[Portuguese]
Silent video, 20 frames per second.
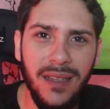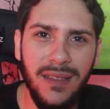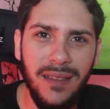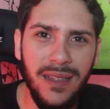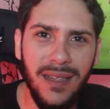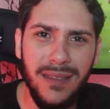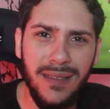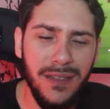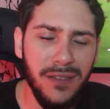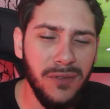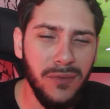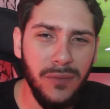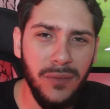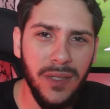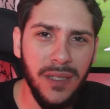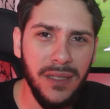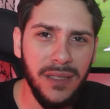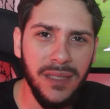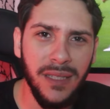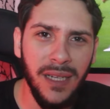nessas
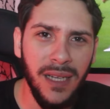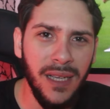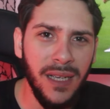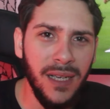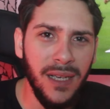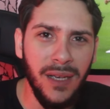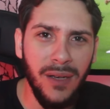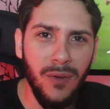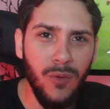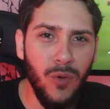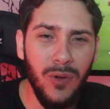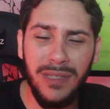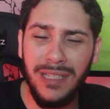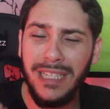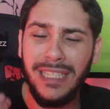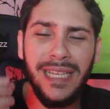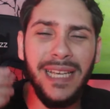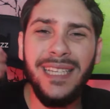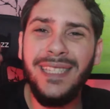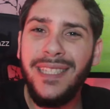duas
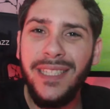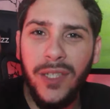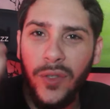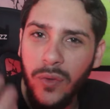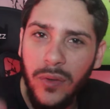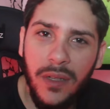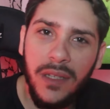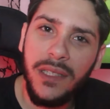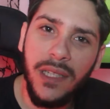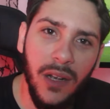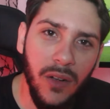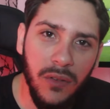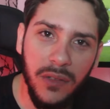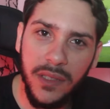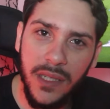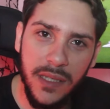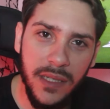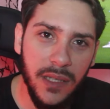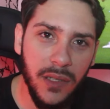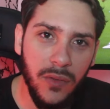coisas ridículas que
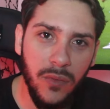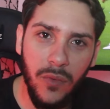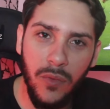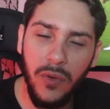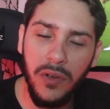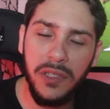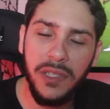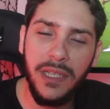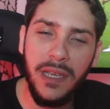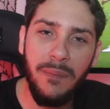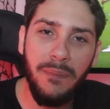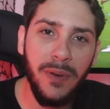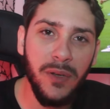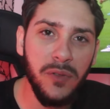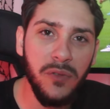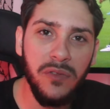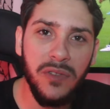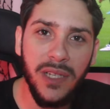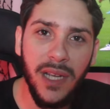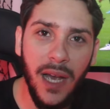aconteceram hoje que
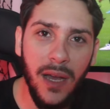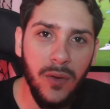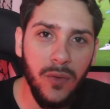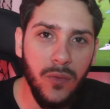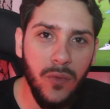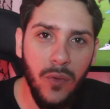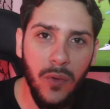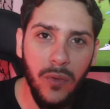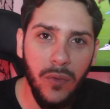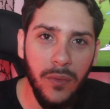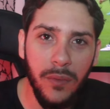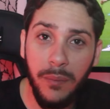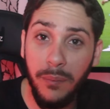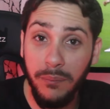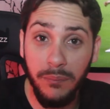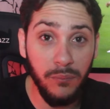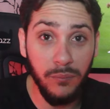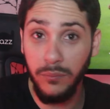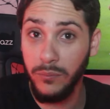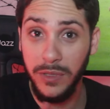prejudicaram
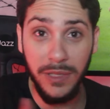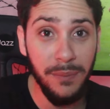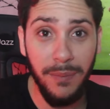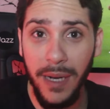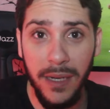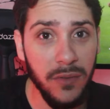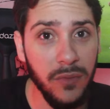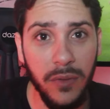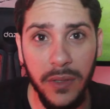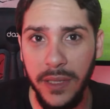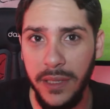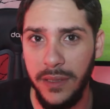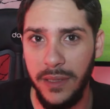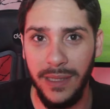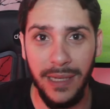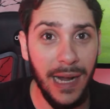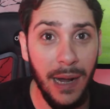o, demais o Corinthians.